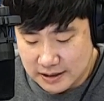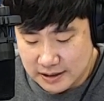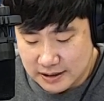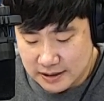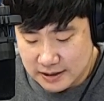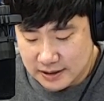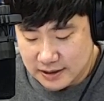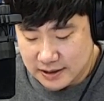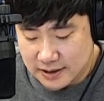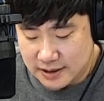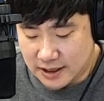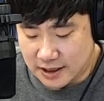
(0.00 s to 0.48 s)

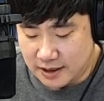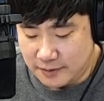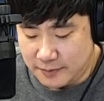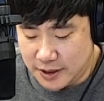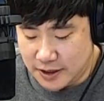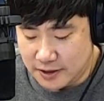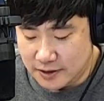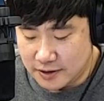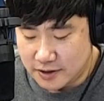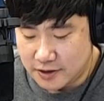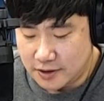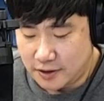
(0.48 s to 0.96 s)
자
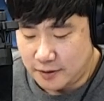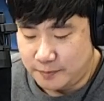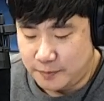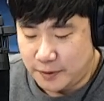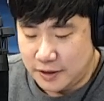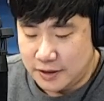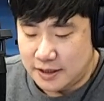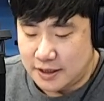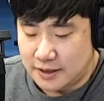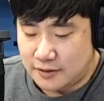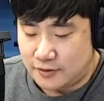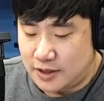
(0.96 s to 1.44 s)
그러면 첫
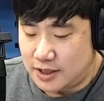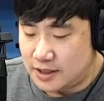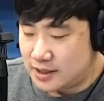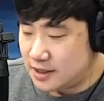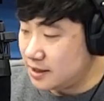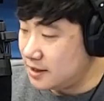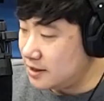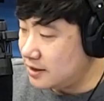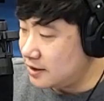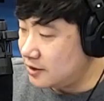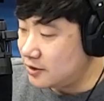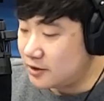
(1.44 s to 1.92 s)
번째
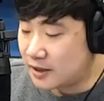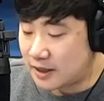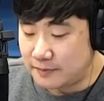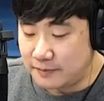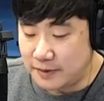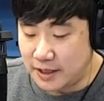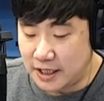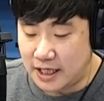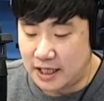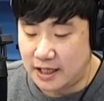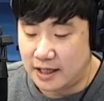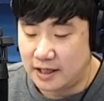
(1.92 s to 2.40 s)
퀴즈
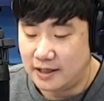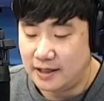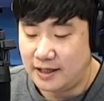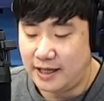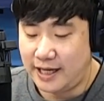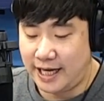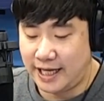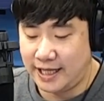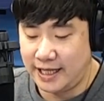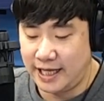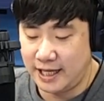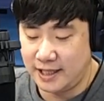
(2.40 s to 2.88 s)
들어갑니다.
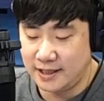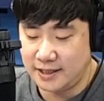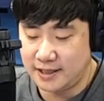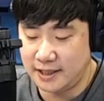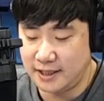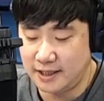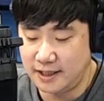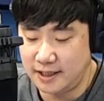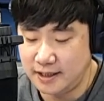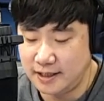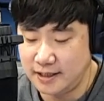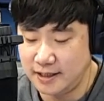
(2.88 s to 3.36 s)

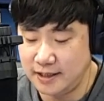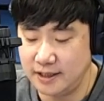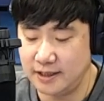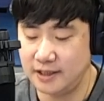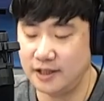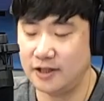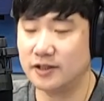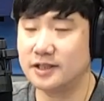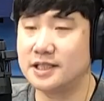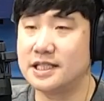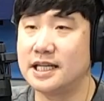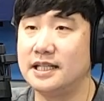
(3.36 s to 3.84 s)
N행시
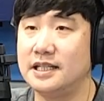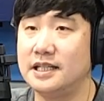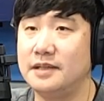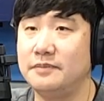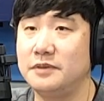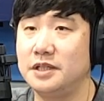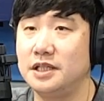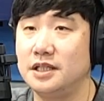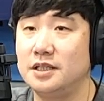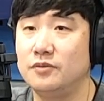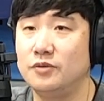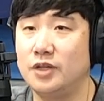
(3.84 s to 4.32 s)

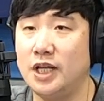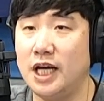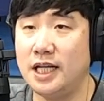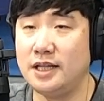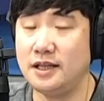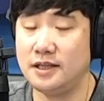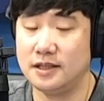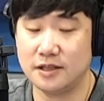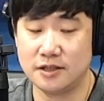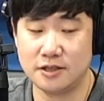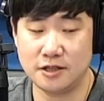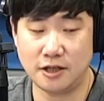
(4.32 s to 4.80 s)
능력자님들을 위한
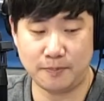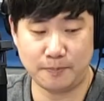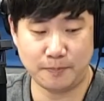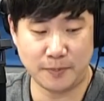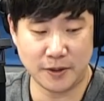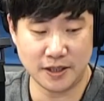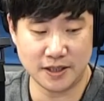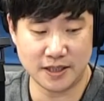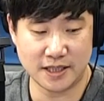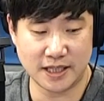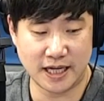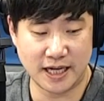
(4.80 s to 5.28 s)
첫
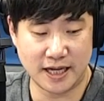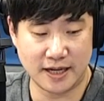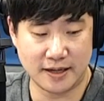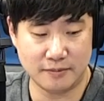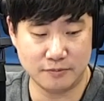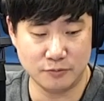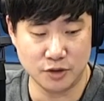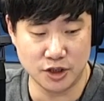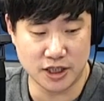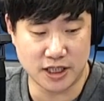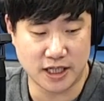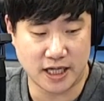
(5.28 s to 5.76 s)
번째
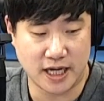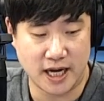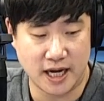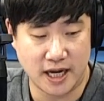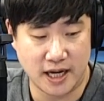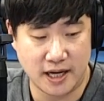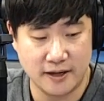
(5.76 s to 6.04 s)
문제.